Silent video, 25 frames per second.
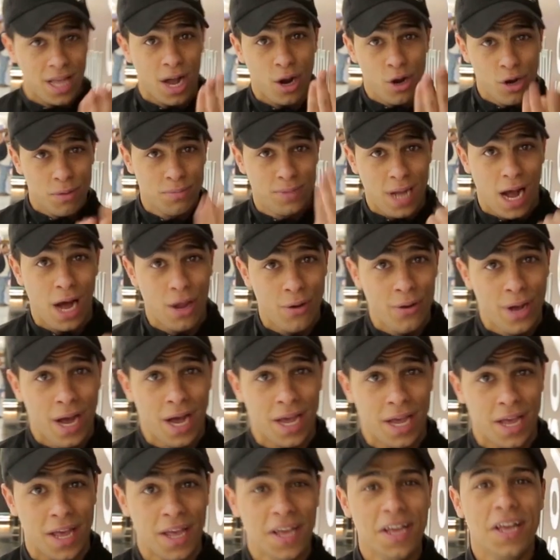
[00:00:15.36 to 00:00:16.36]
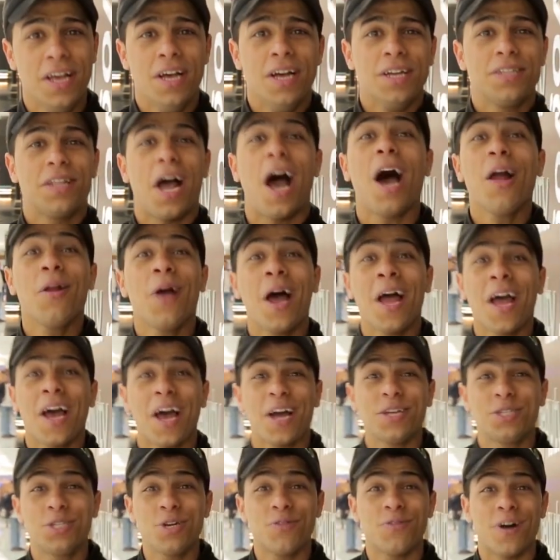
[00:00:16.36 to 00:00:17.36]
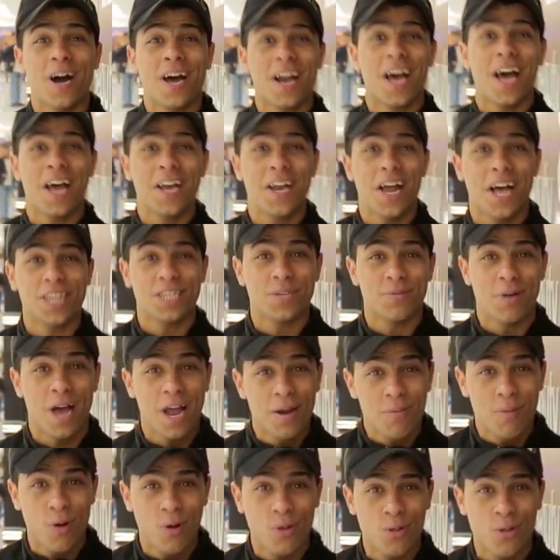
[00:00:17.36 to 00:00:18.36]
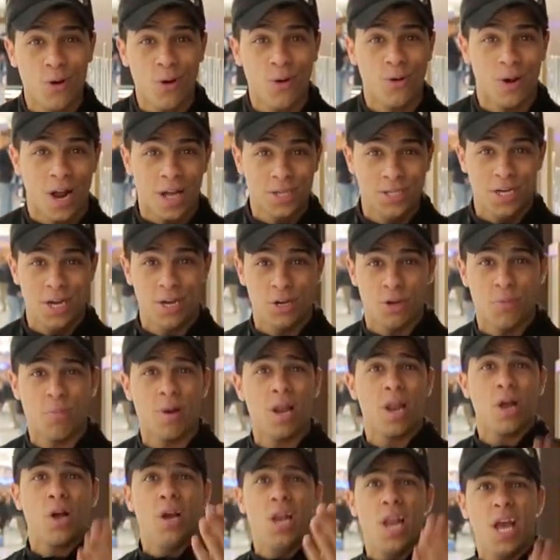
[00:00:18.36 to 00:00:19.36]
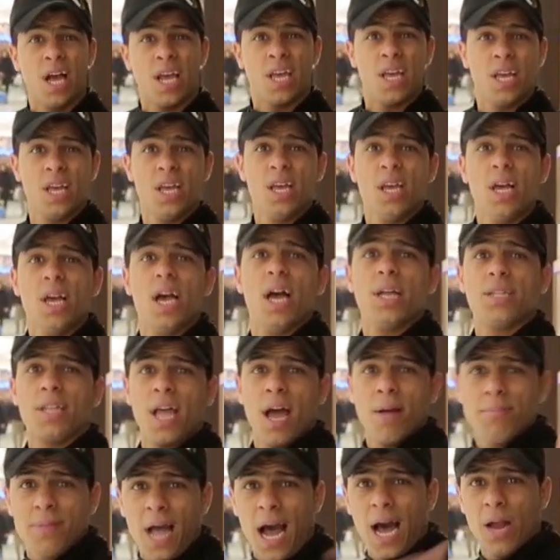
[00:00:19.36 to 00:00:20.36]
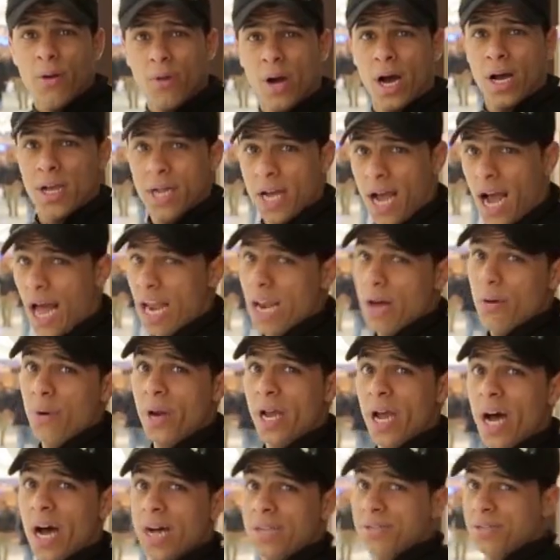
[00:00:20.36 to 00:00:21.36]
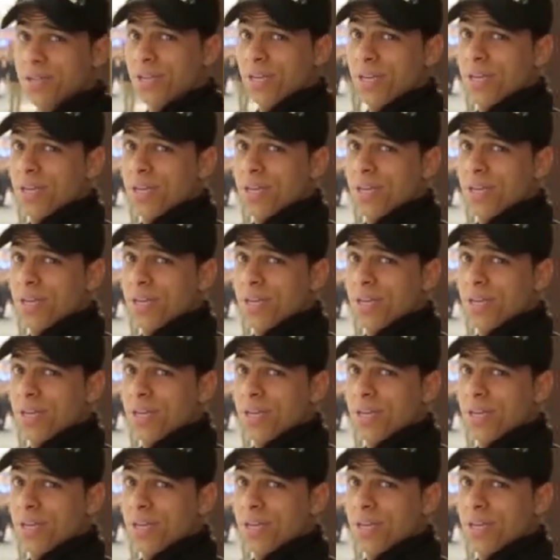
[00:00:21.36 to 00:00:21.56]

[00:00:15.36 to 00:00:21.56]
دا اقول لهم تعالوا وياي تعالوا وياي خلينا نشوف اراء الناس بهالموضوع وراجعين لكم ولا اقول لك انت هم تعالوا وياي حلويات